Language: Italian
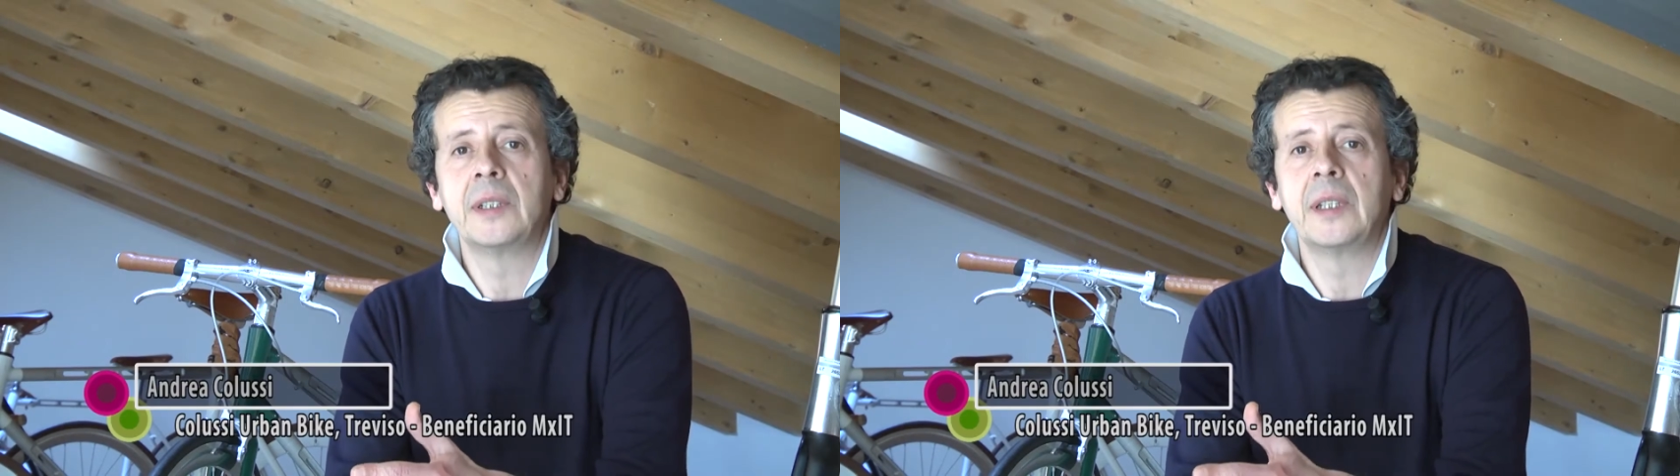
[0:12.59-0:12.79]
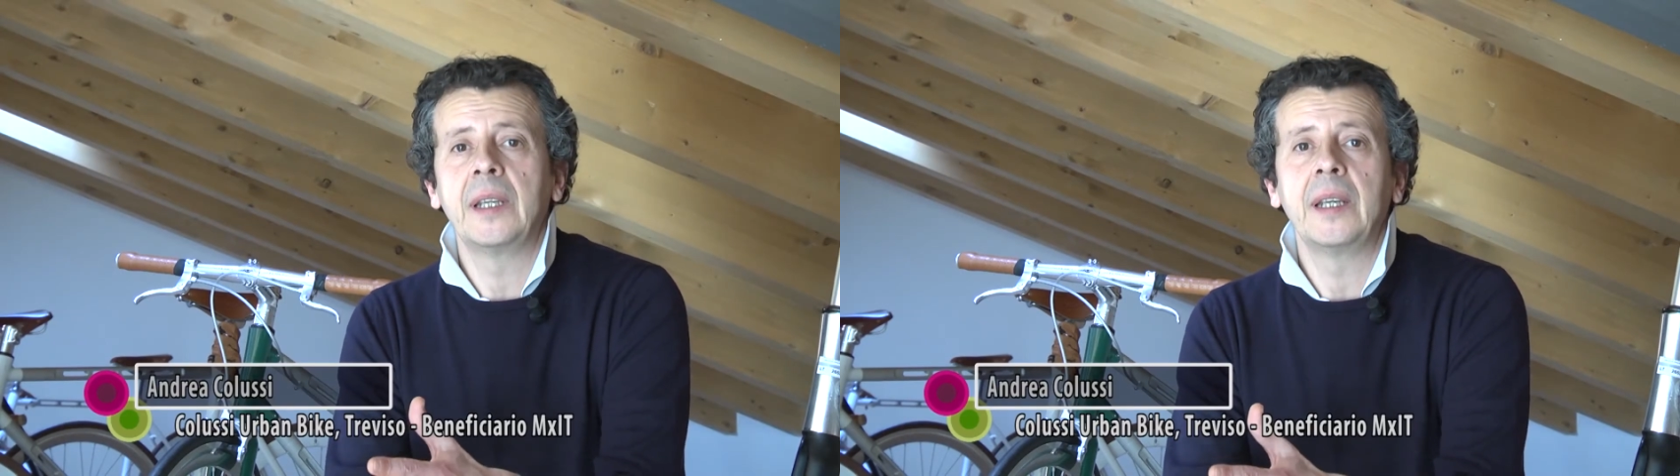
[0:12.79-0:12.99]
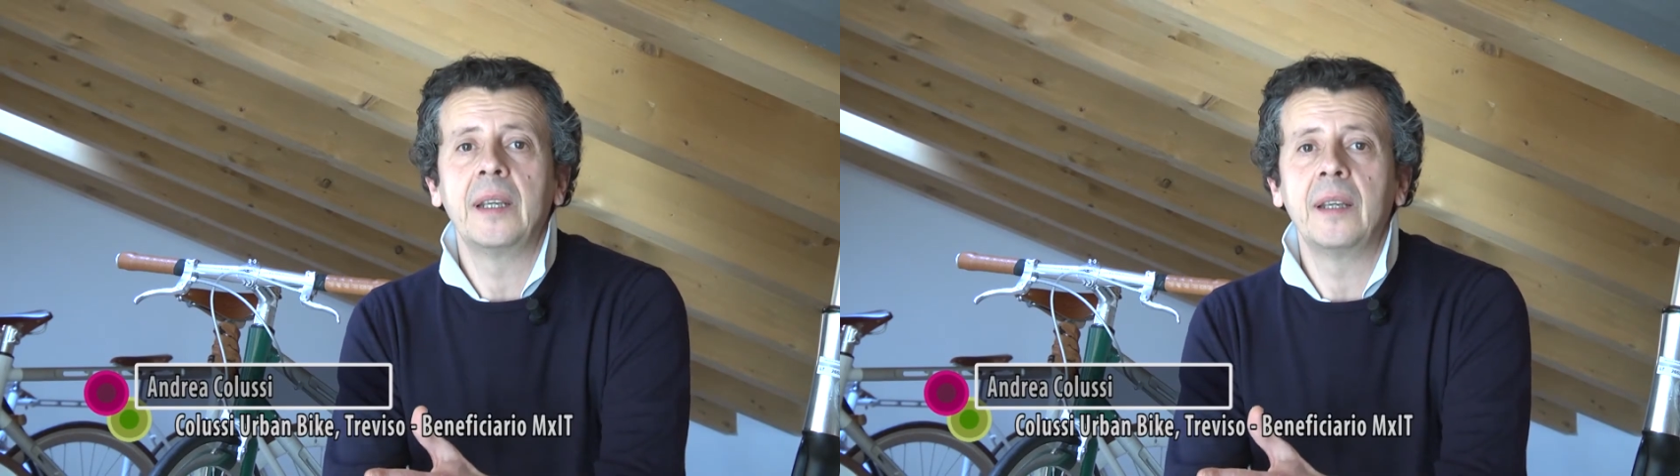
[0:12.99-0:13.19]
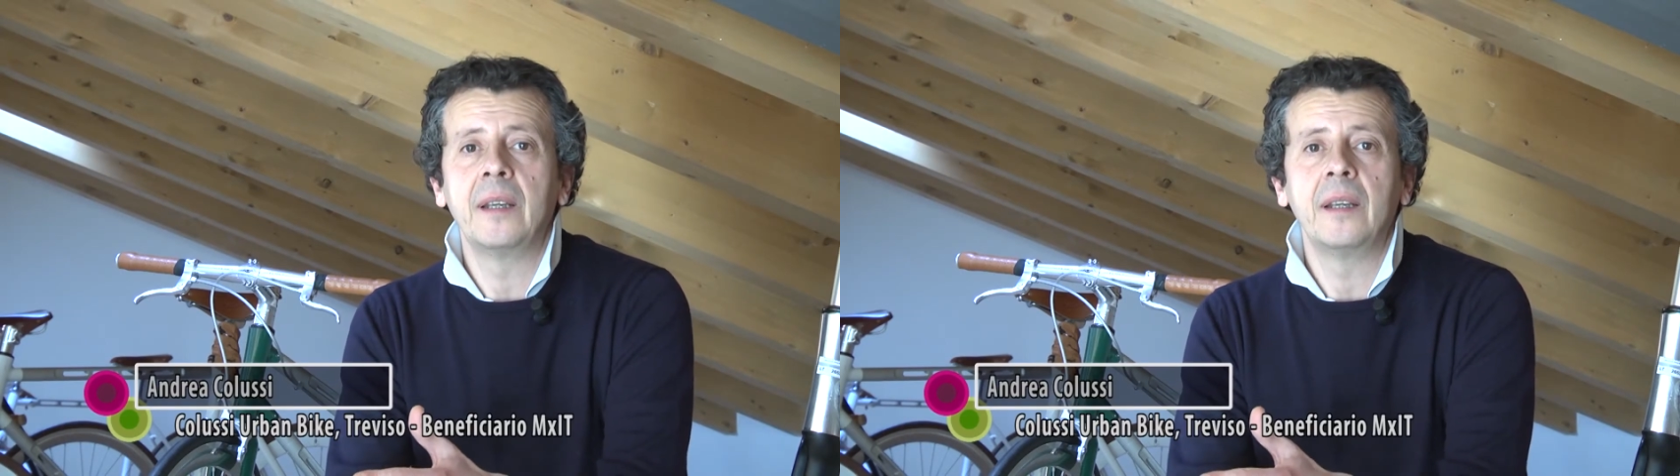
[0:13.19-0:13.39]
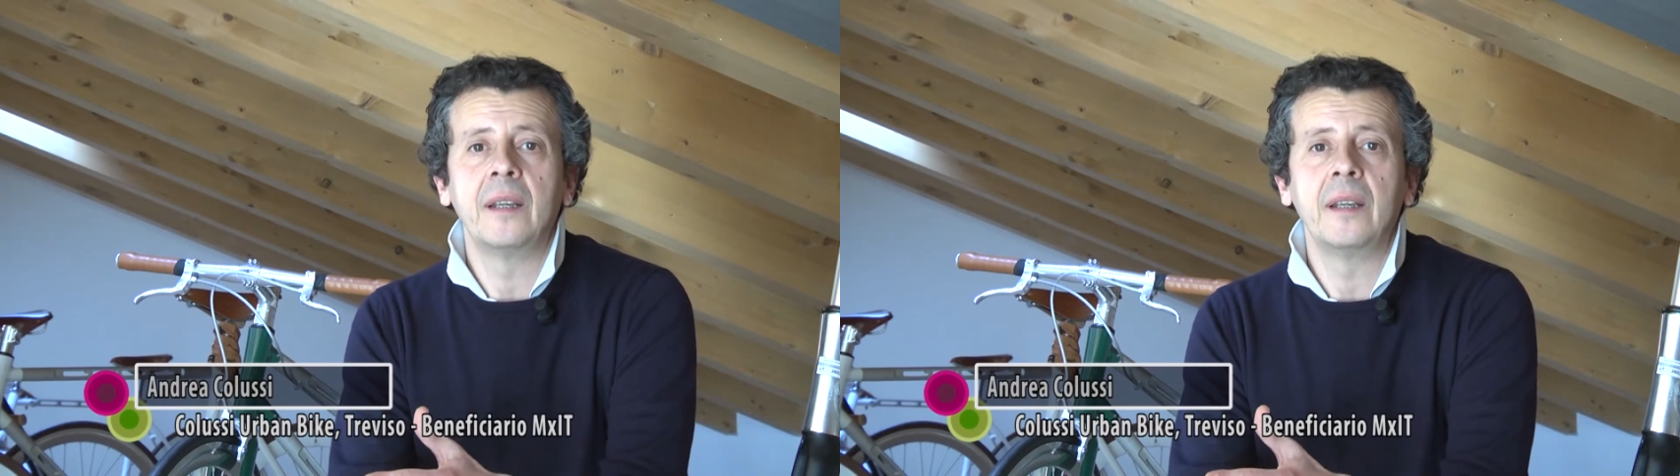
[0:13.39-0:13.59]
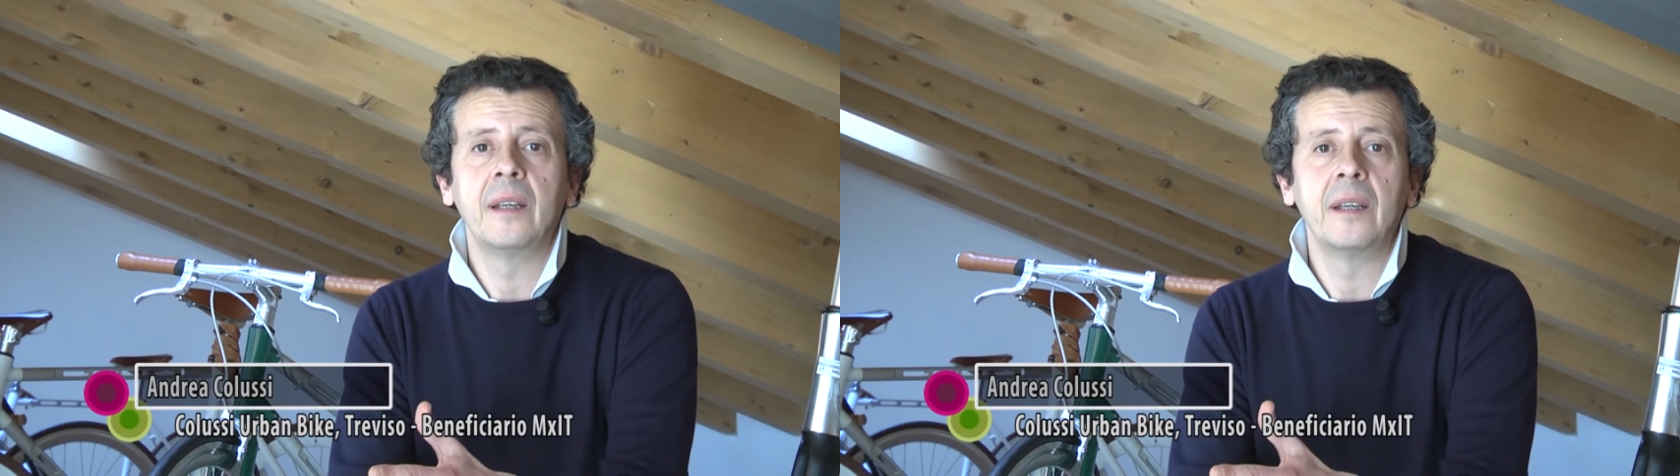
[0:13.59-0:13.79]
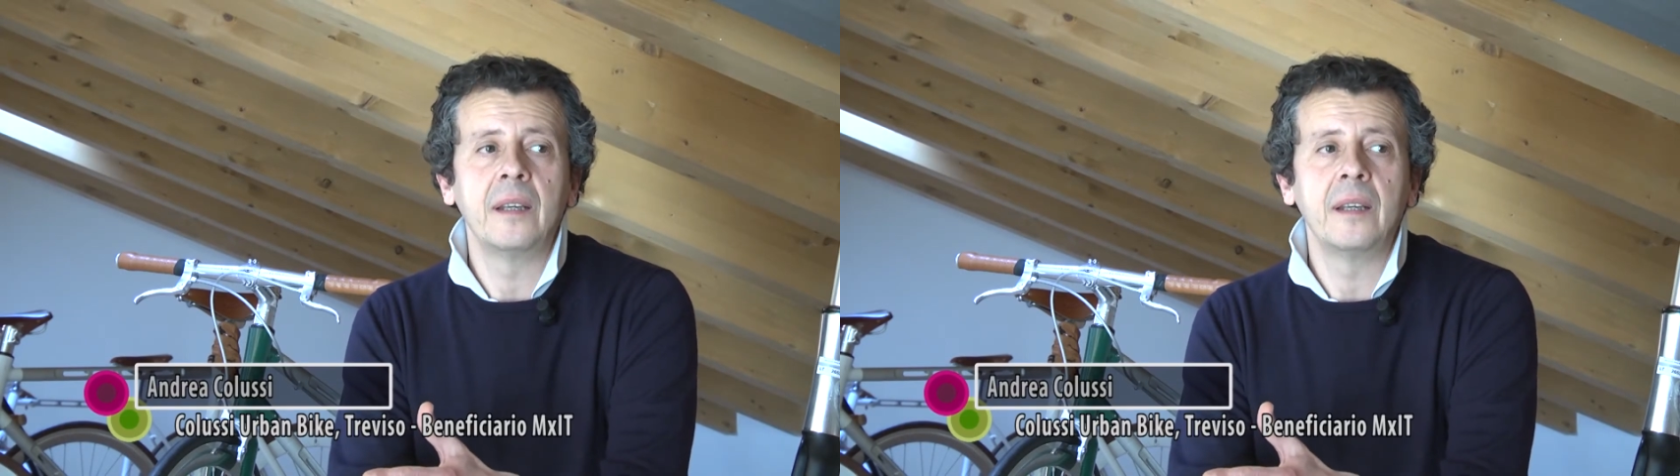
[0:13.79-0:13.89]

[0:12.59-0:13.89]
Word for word: e,